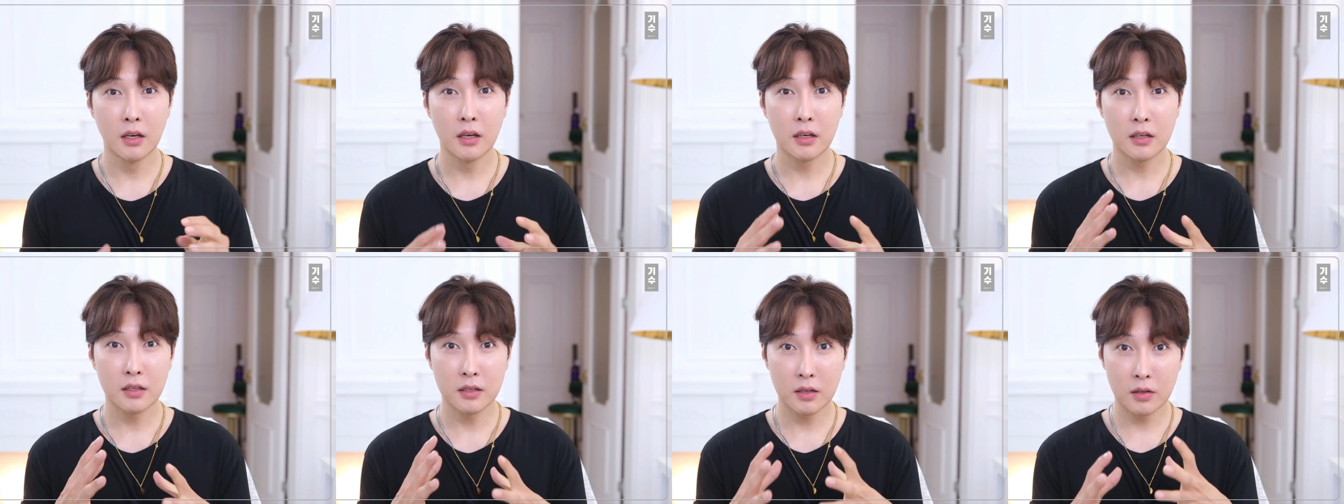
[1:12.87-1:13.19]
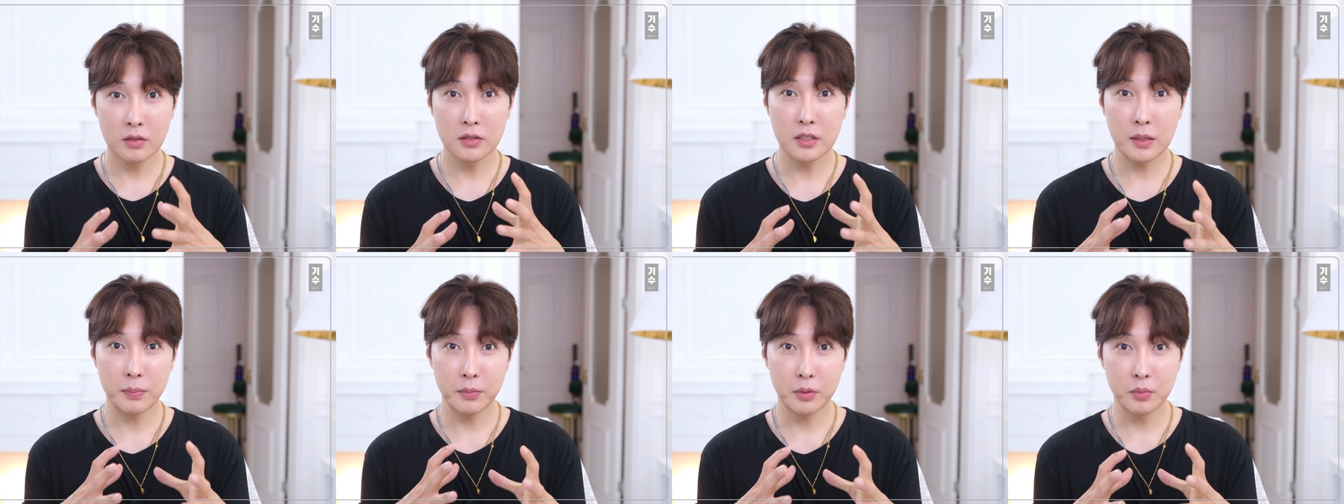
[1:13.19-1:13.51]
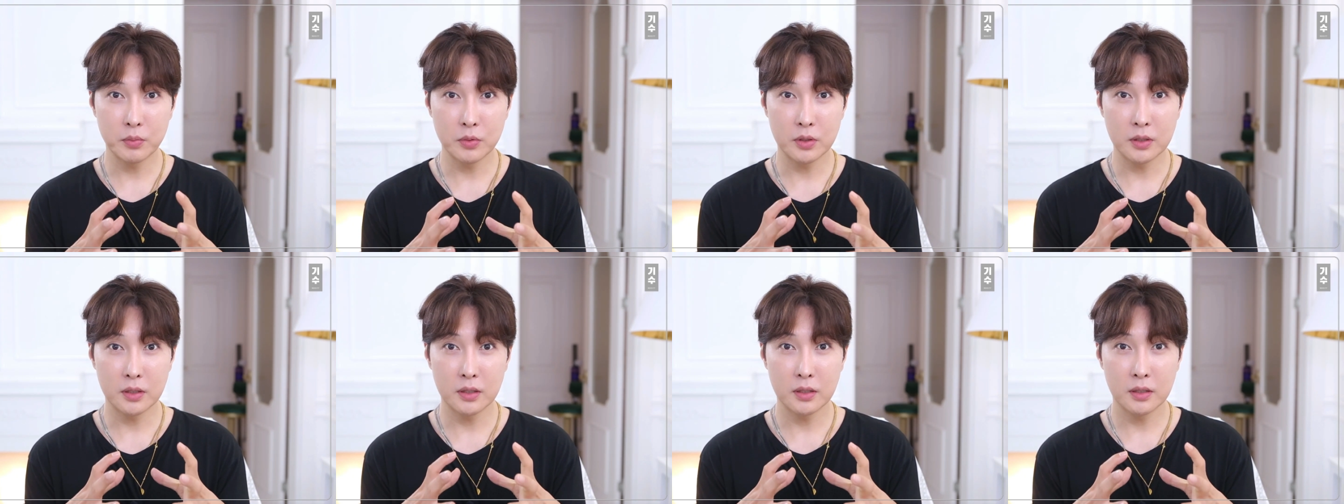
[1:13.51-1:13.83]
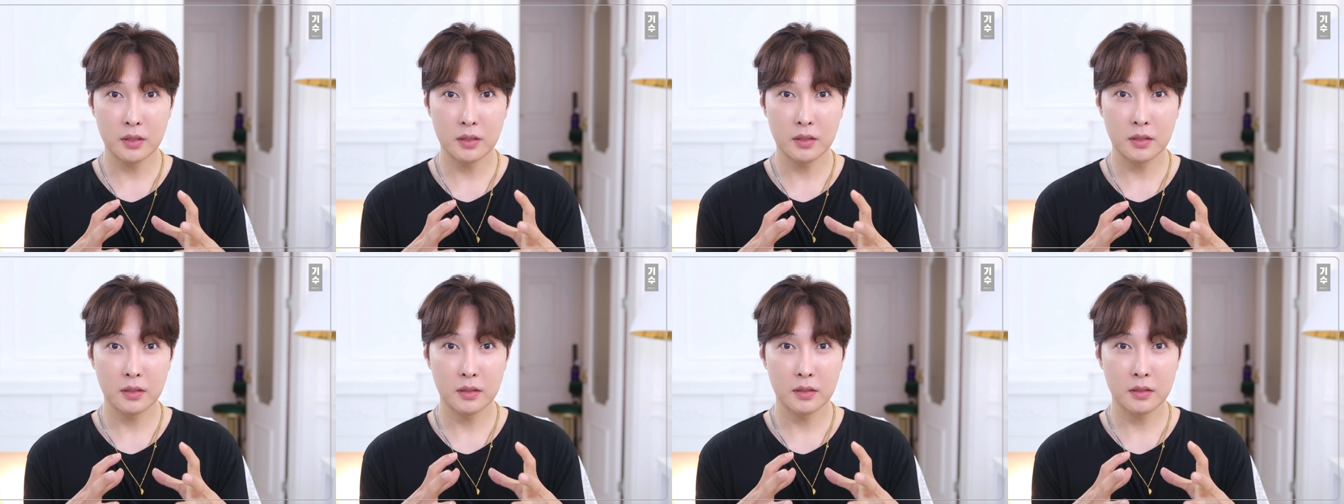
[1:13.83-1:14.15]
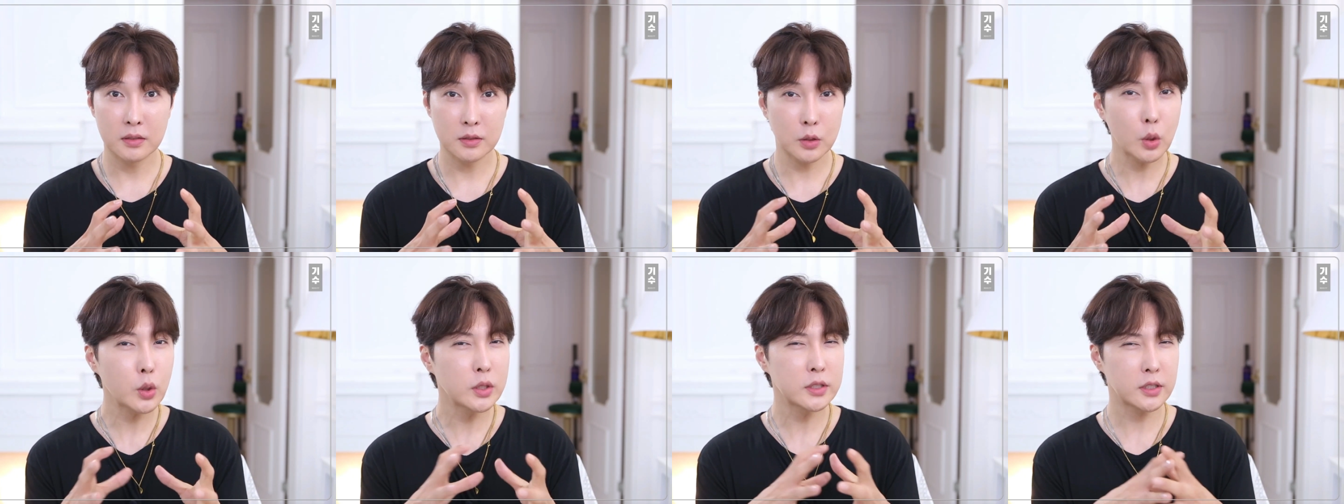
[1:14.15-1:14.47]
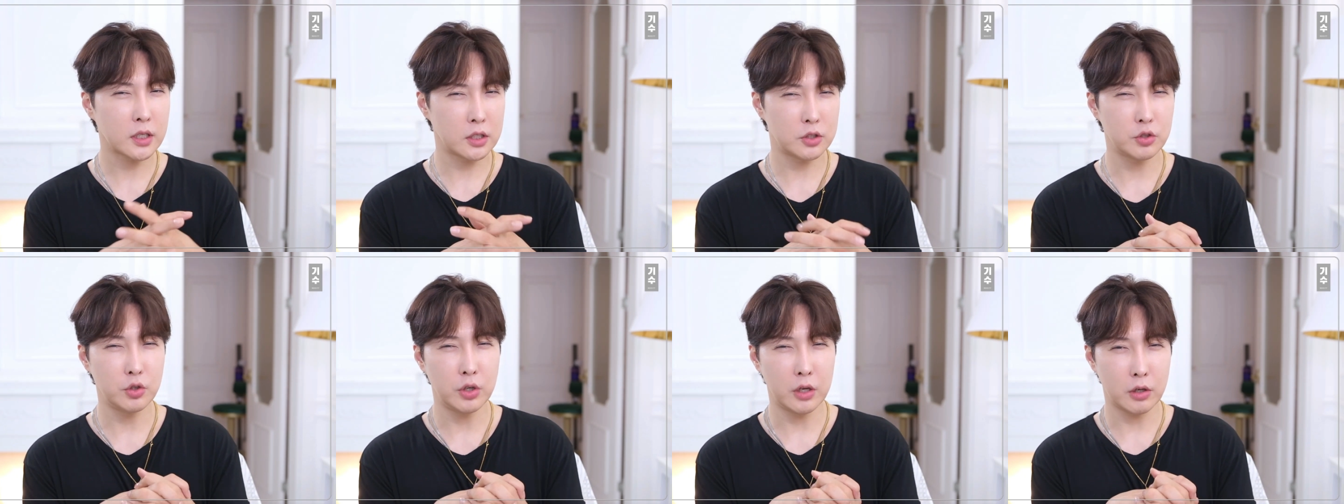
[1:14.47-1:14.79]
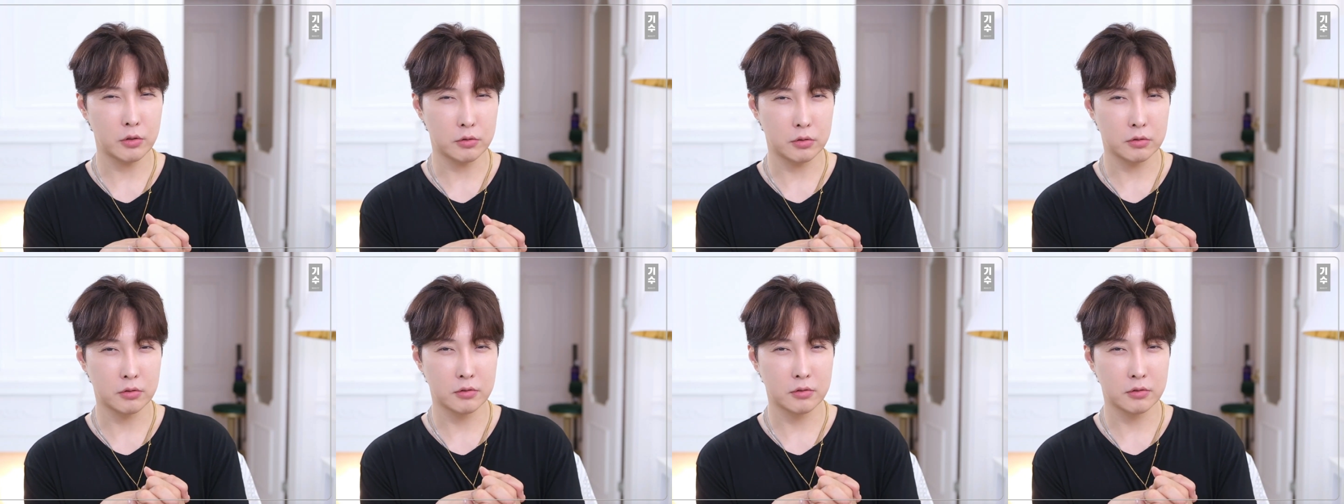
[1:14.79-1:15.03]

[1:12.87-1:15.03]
그런 제품들 소개시켜 주려고